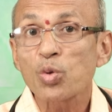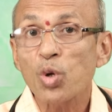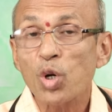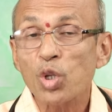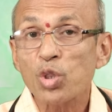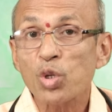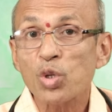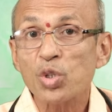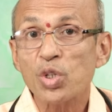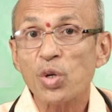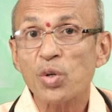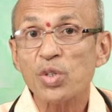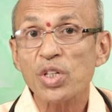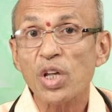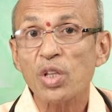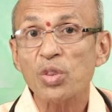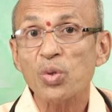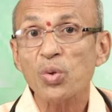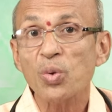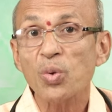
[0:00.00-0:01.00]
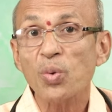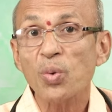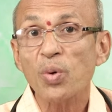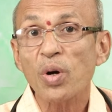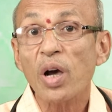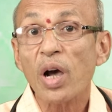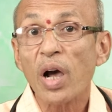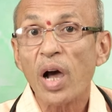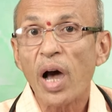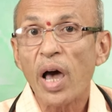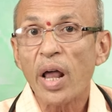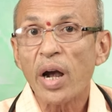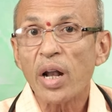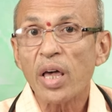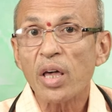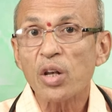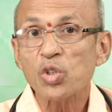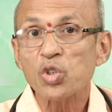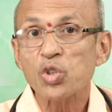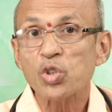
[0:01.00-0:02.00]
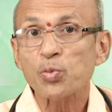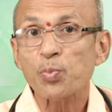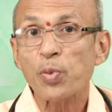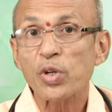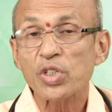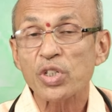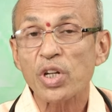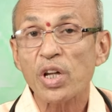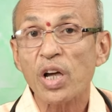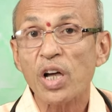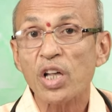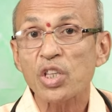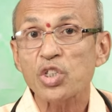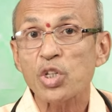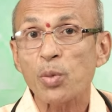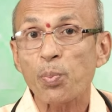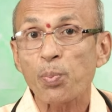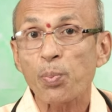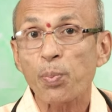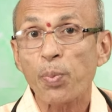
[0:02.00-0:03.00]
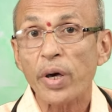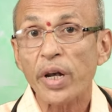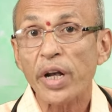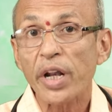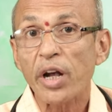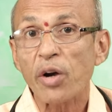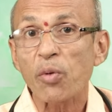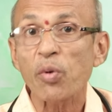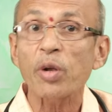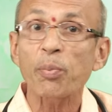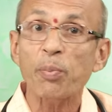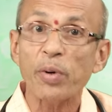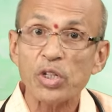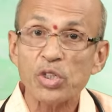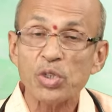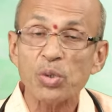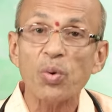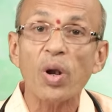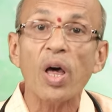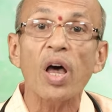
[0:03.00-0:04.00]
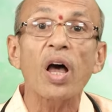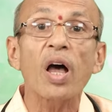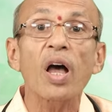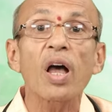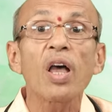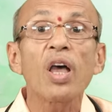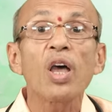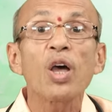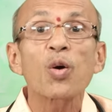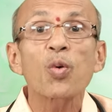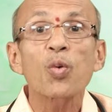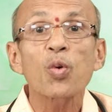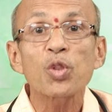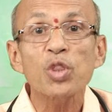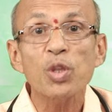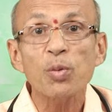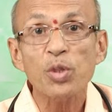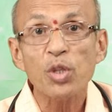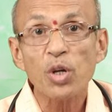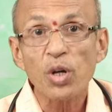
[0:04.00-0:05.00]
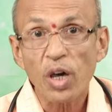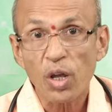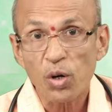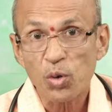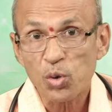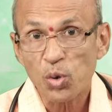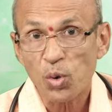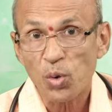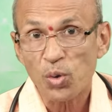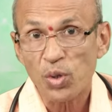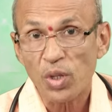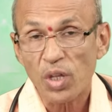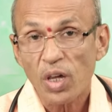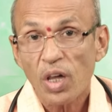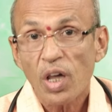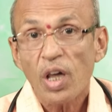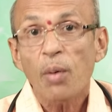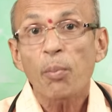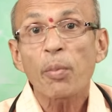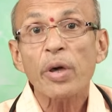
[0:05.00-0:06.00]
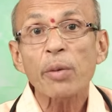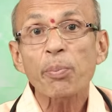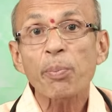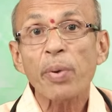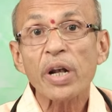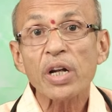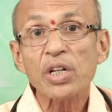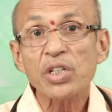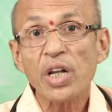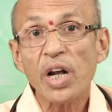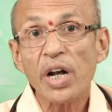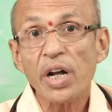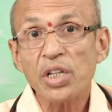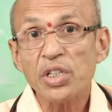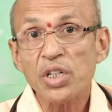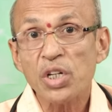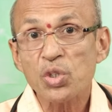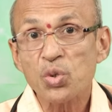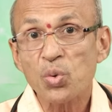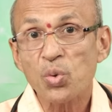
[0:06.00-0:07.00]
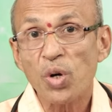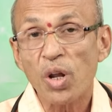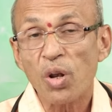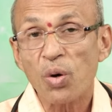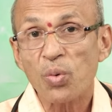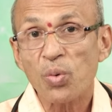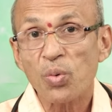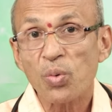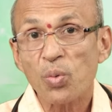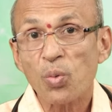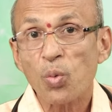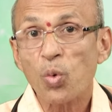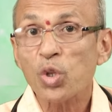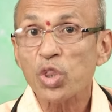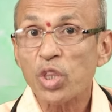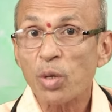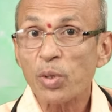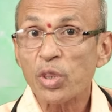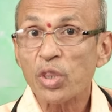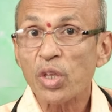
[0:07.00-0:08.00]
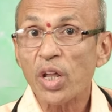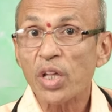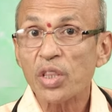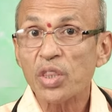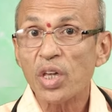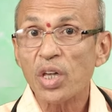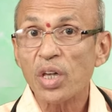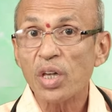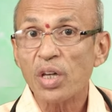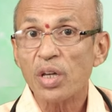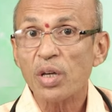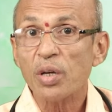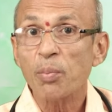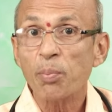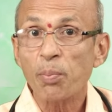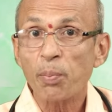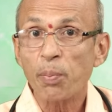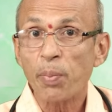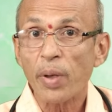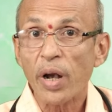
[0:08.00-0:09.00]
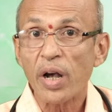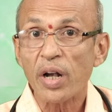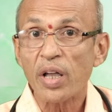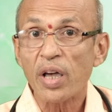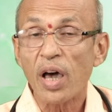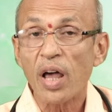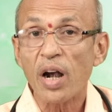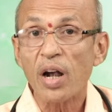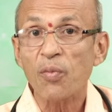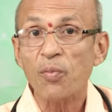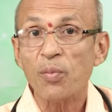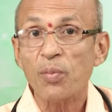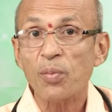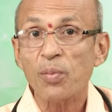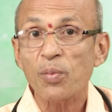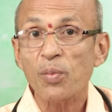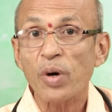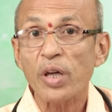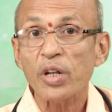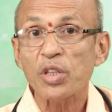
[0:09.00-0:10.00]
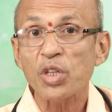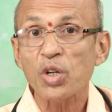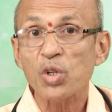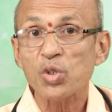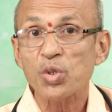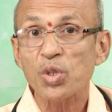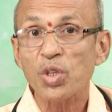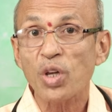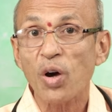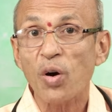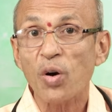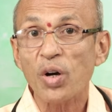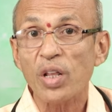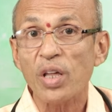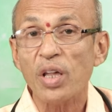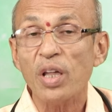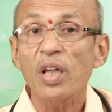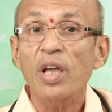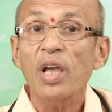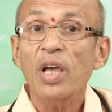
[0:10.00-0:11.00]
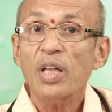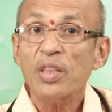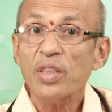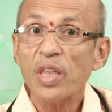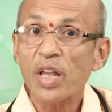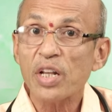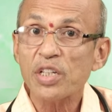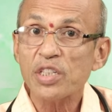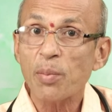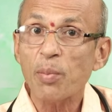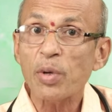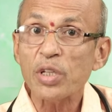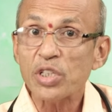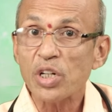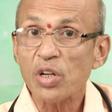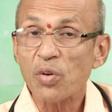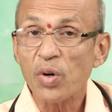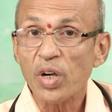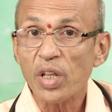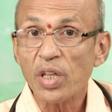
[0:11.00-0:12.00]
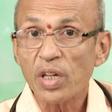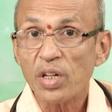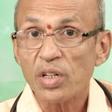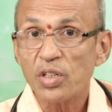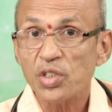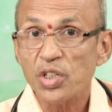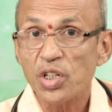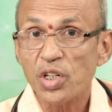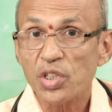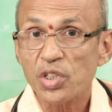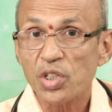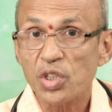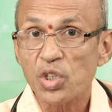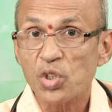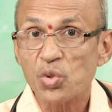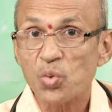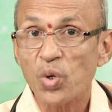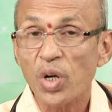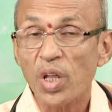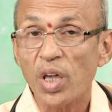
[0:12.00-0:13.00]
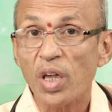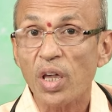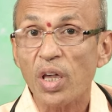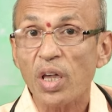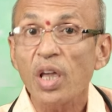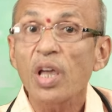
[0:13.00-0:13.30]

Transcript: దురదృష్టవశాత్తు కారణాలు స్పష్టంగా చెప్పలేనటువంటి పరిస్థితి కూడా కొంతమందిలో కలుగుతూ ఉంటుంది మరి పరీక్షలు అన్నీ చేయించుకుంటారు కొంతమందిలో అయితే పలాని కారణం అని తెలుస్తుంది కాబట్టి దానికి సంబంధించినటువంటి చికిత్స తీసుకుంటే